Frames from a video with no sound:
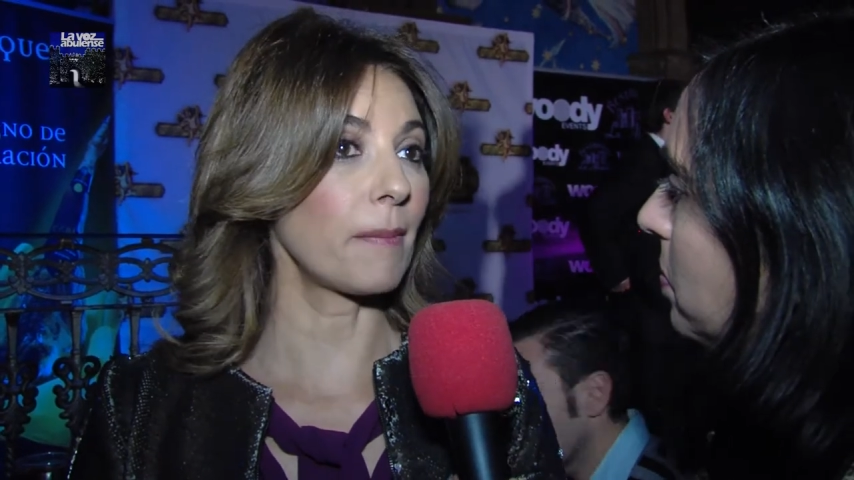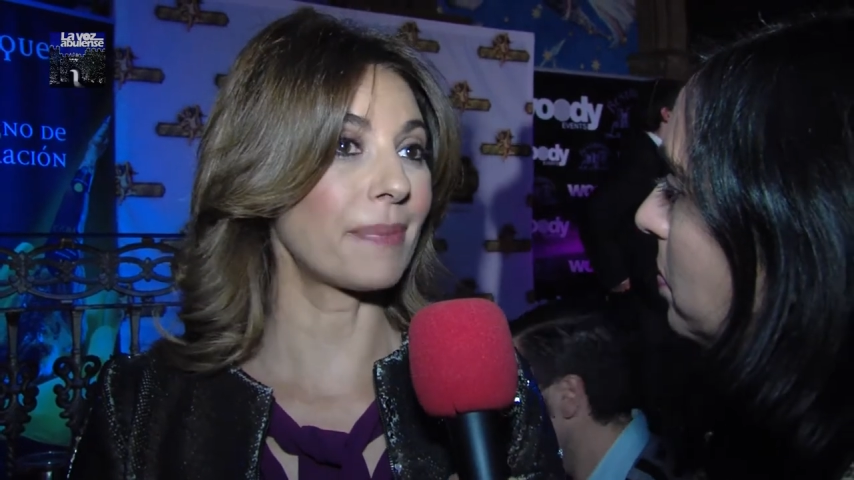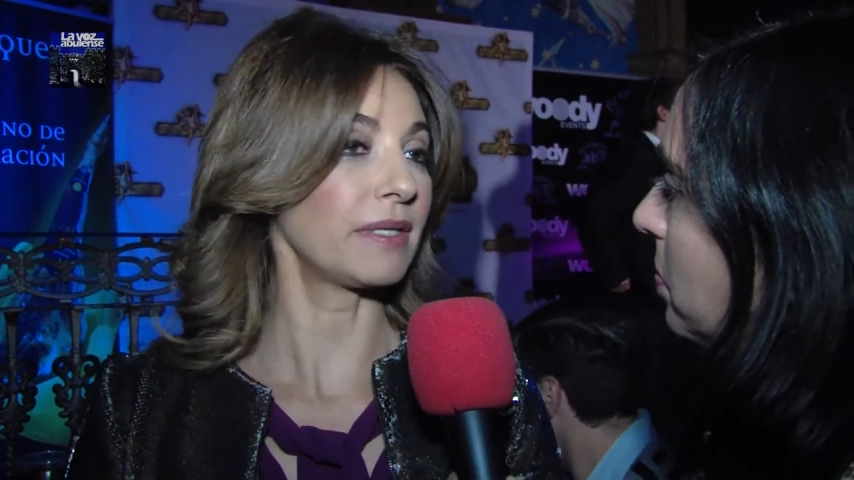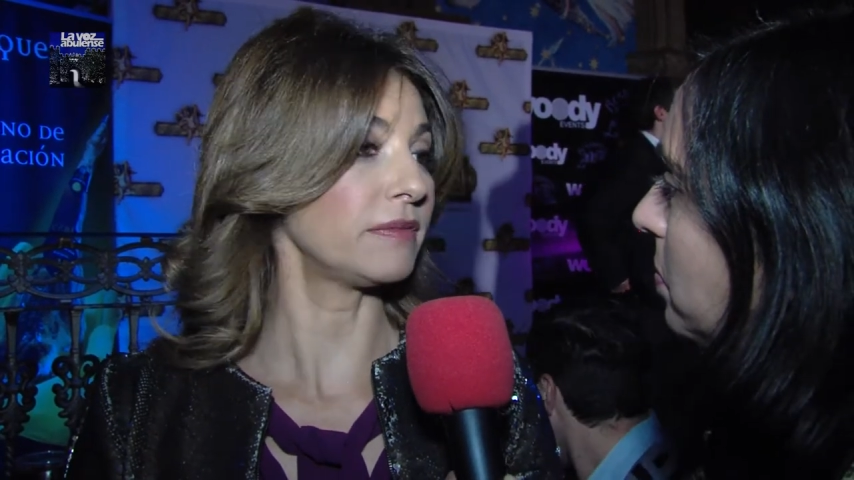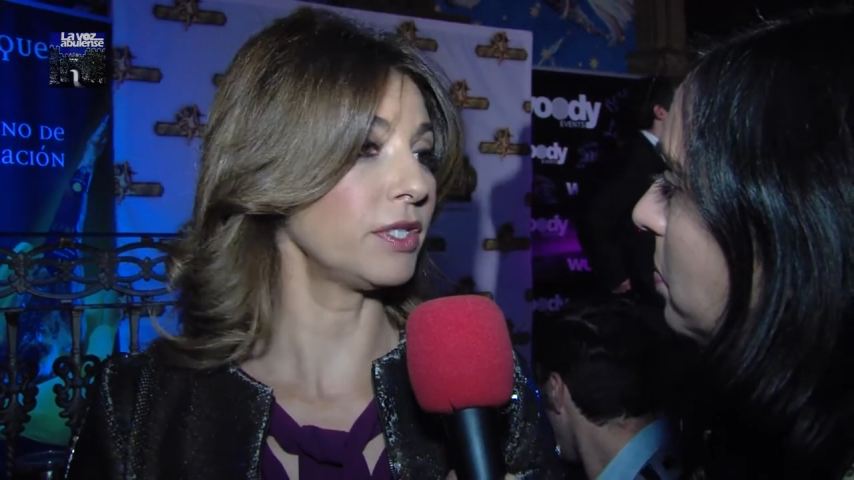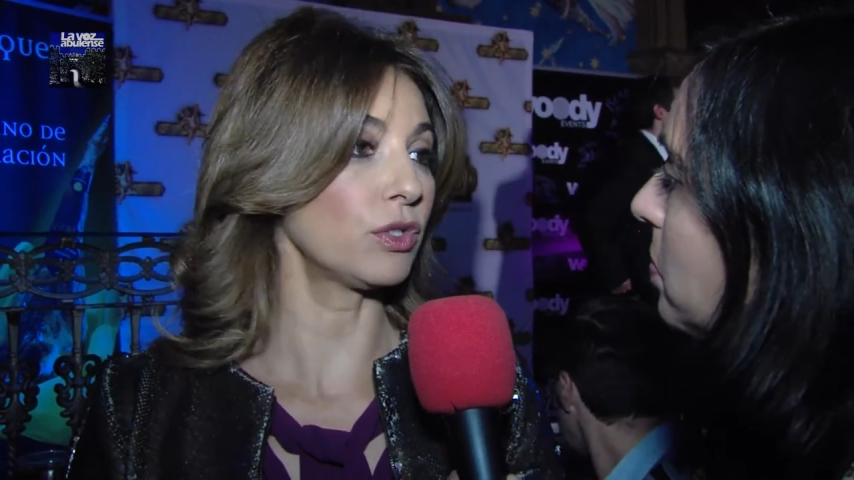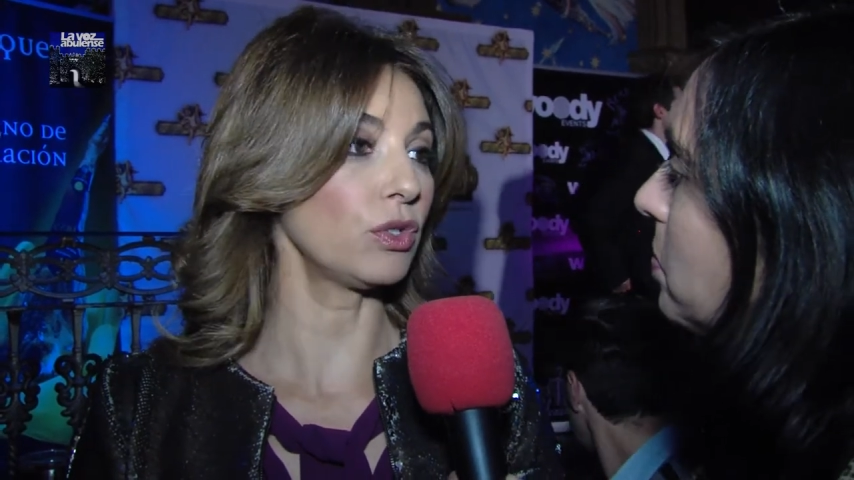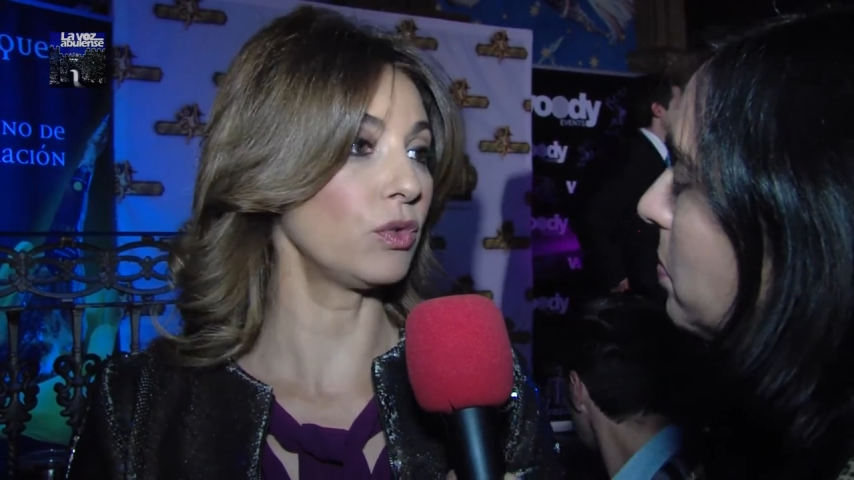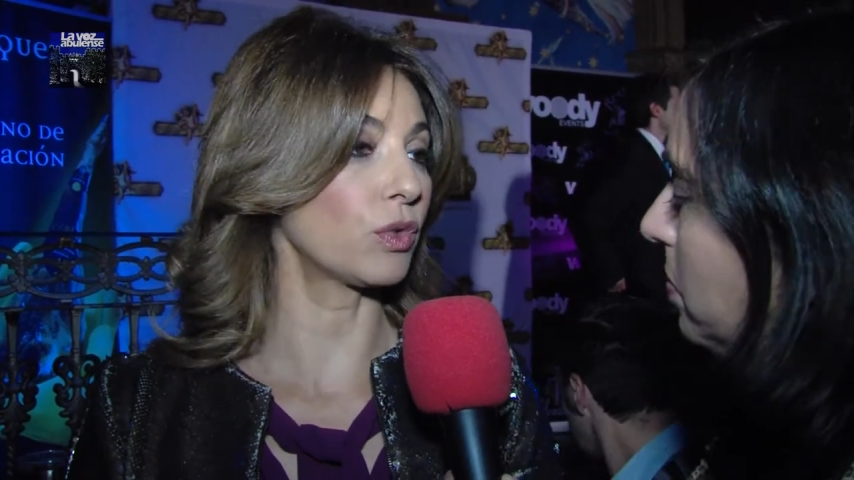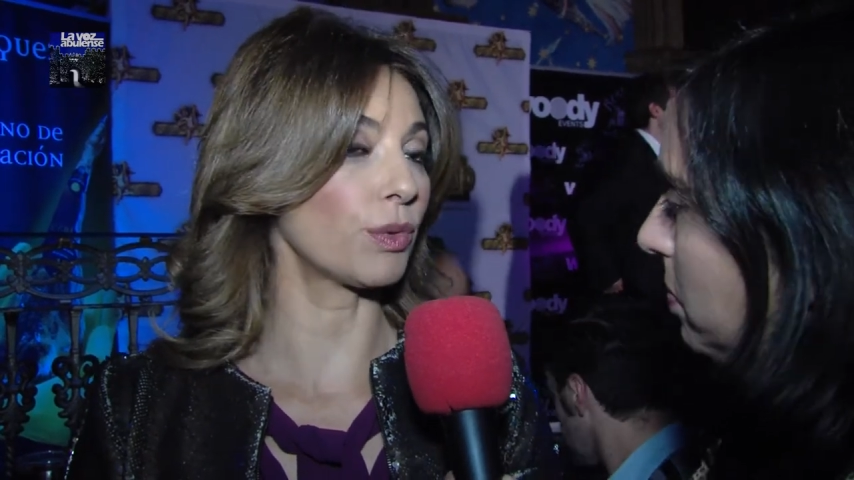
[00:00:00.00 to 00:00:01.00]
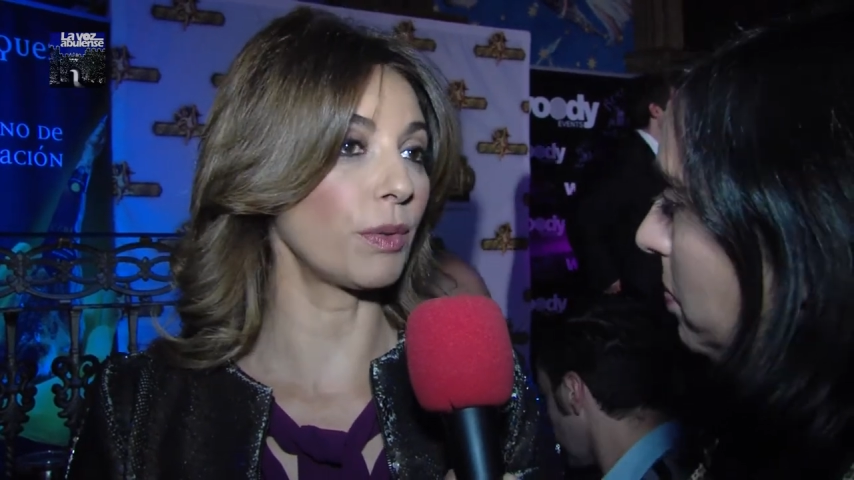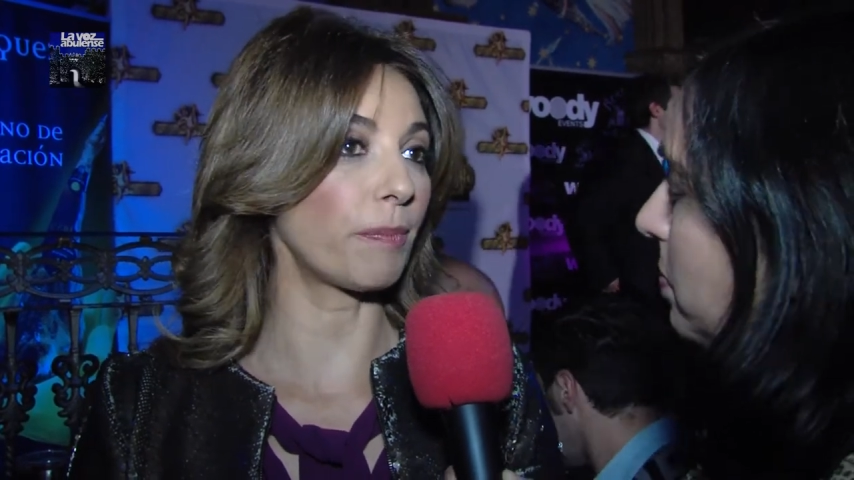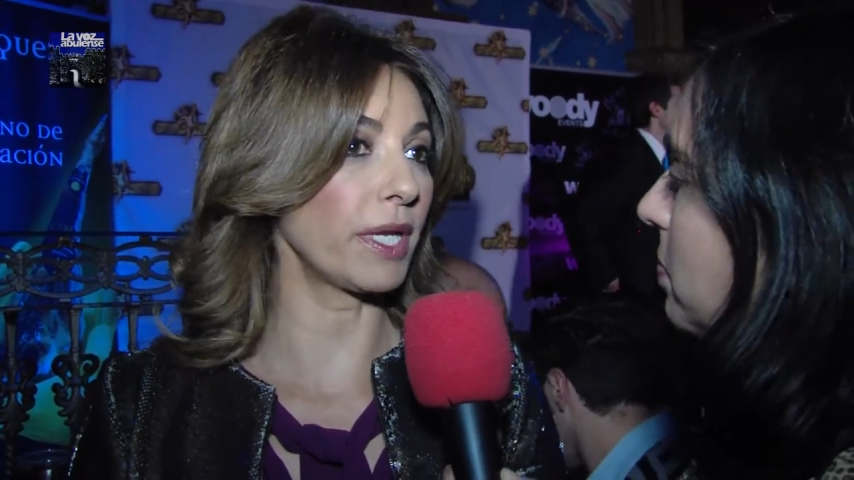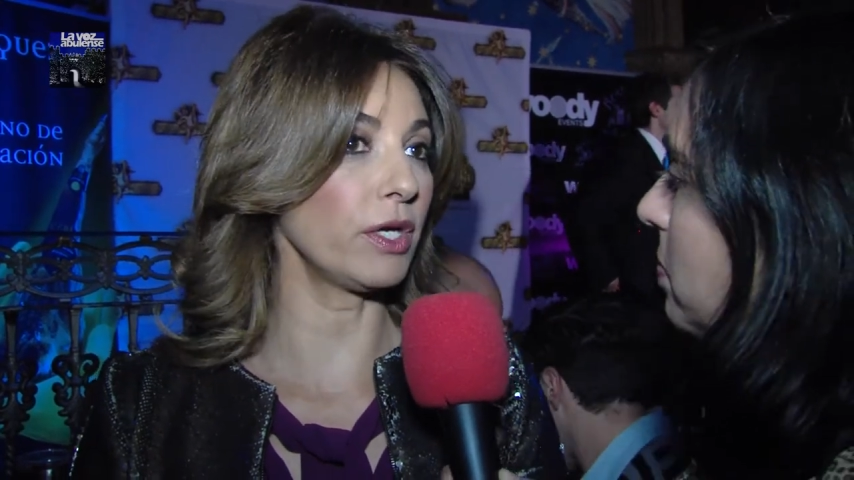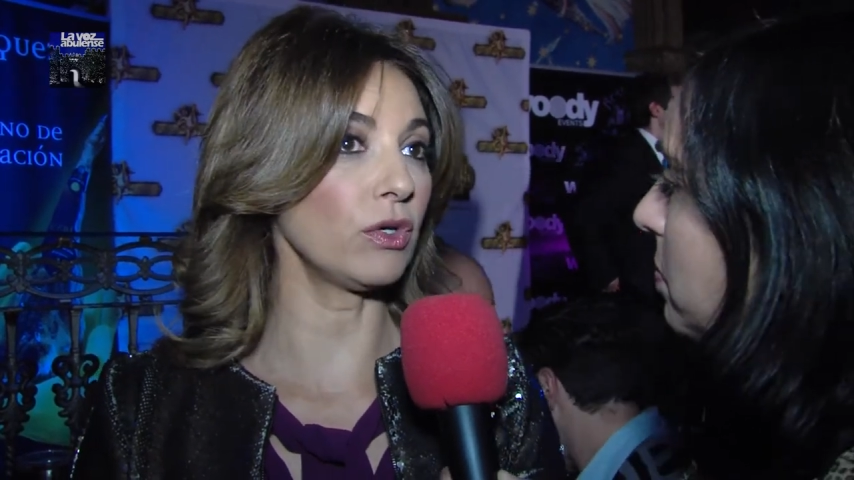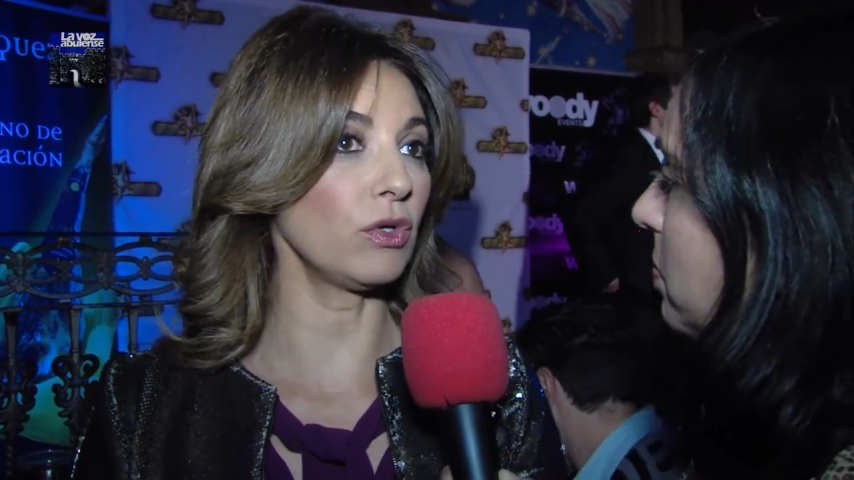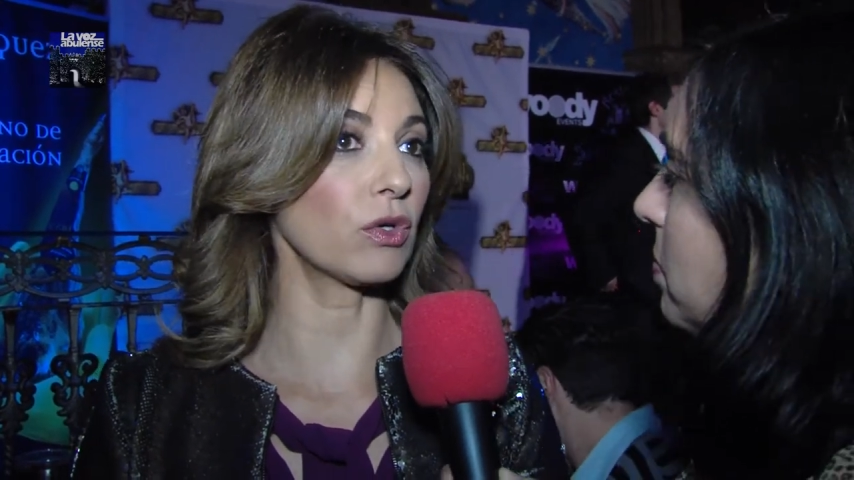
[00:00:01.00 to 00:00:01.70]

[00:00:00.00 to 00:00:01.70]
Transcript: emprendido un nuevo empleo